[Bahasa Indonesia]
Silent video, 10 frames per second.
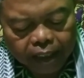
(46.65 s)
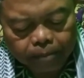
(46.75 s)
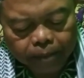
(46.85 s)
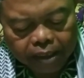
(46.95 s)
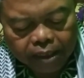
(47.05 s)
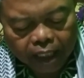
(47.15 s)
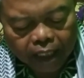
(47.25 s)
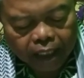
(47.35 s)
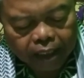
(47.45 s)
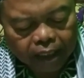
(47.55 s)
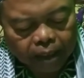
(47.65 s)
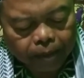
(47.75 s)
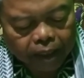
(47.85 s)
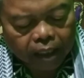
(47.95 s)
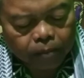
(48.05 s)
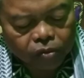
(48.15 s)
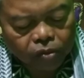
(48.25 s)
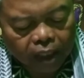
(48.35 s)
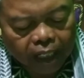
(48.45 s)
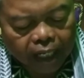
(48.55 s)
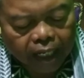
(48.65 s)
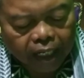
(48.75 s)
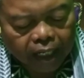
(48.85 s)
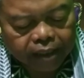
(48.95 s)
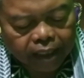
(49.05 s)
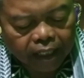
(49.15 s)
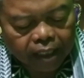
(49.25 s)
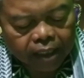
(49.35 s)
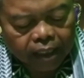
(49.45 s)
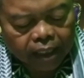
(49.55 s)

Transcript: dibacakan kepadamu larangannya.